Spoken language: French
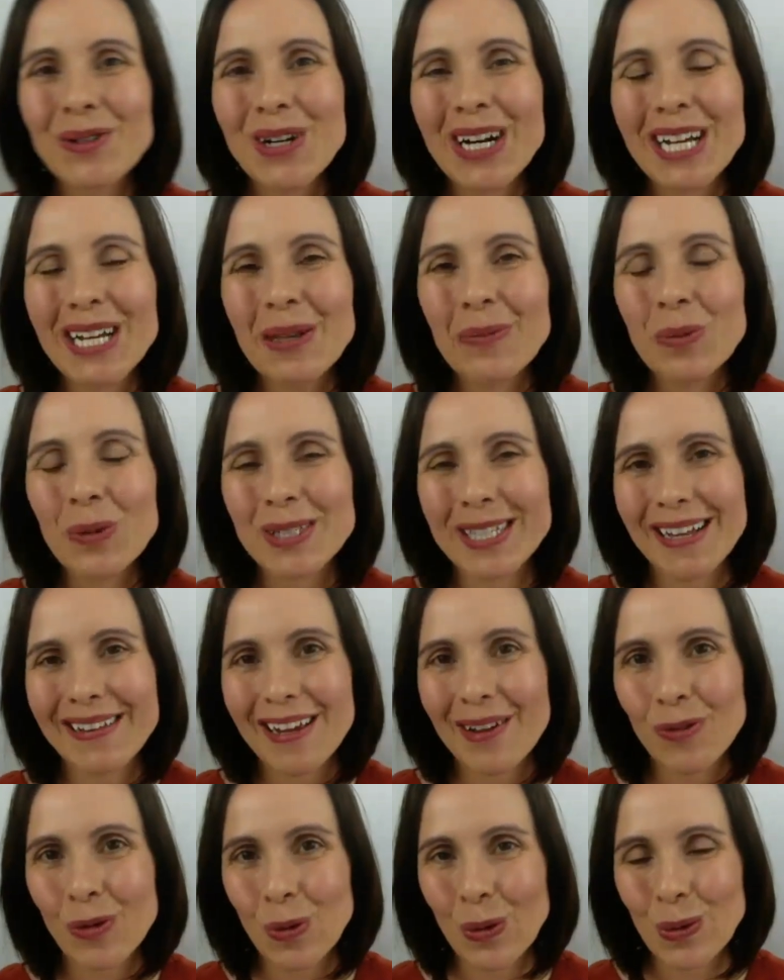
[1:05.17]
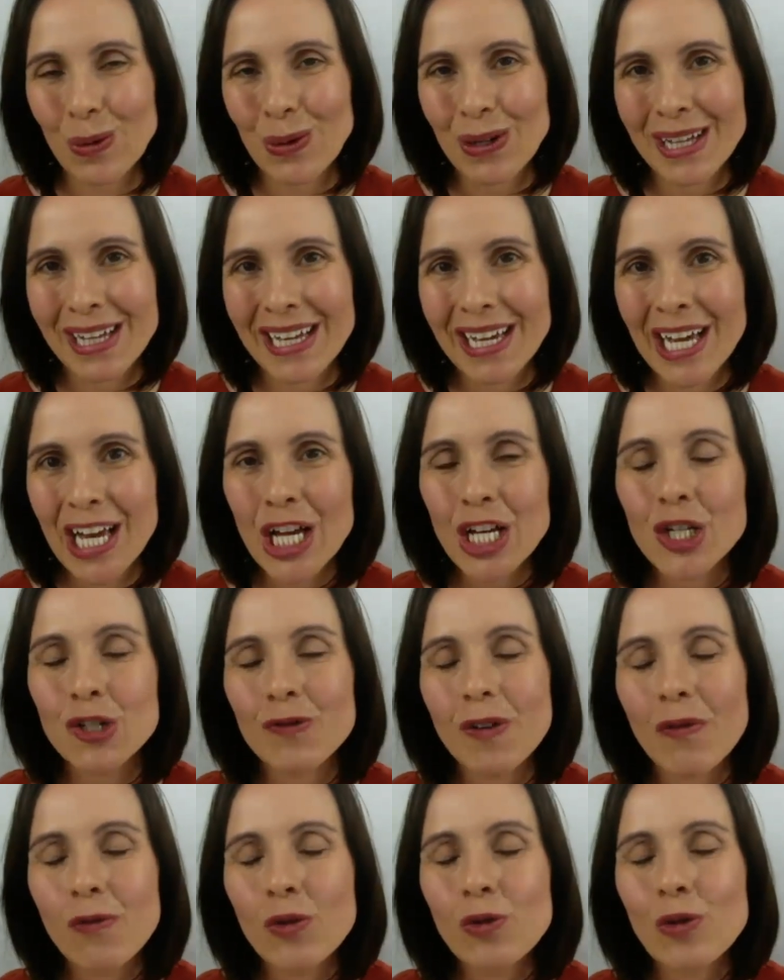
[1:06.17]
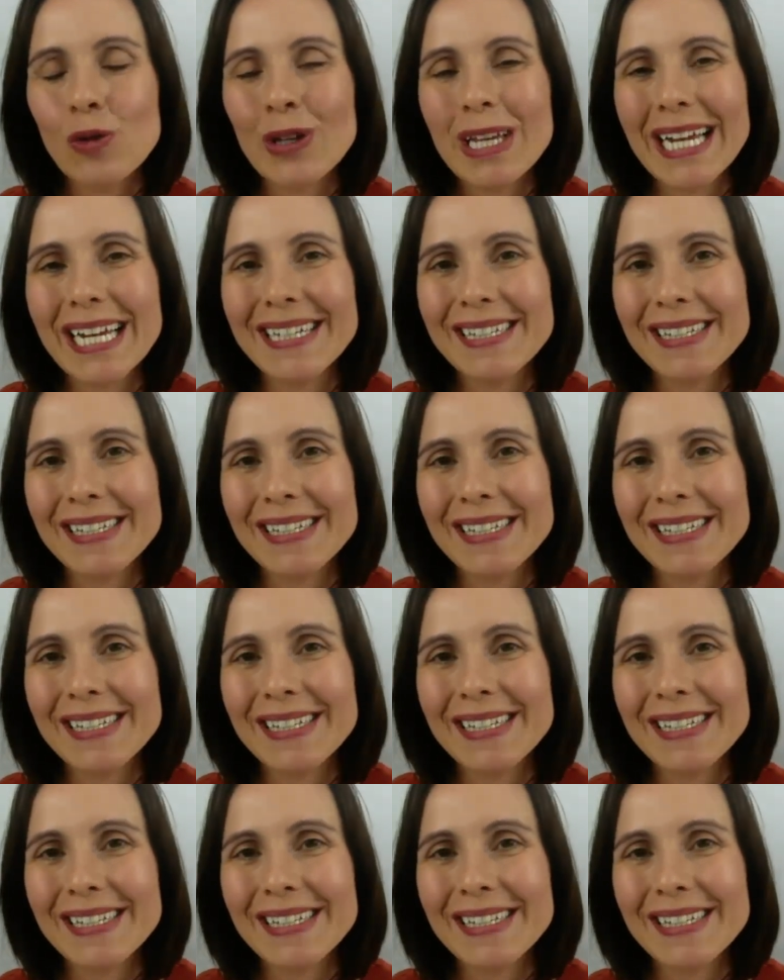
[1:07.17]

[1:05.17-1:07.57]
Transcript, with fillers: Aurélie pour cette intro. Je vais vous donner les